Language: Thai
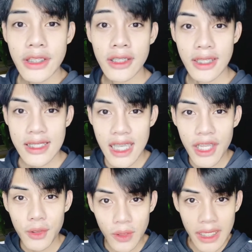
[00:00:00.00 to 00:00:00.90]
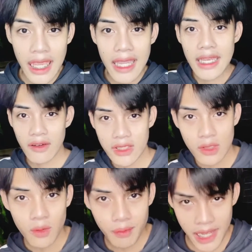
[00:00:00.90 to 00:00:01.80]
ยวต้าจะให้ดูใกล้ๆนะว่าท
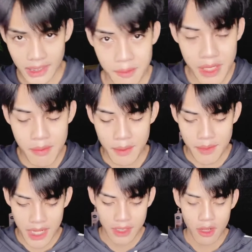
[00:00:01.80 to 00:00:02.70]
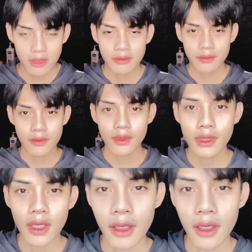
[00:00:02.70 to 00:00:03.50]
รงปากจะเป็นแบบไหนเนาะนี่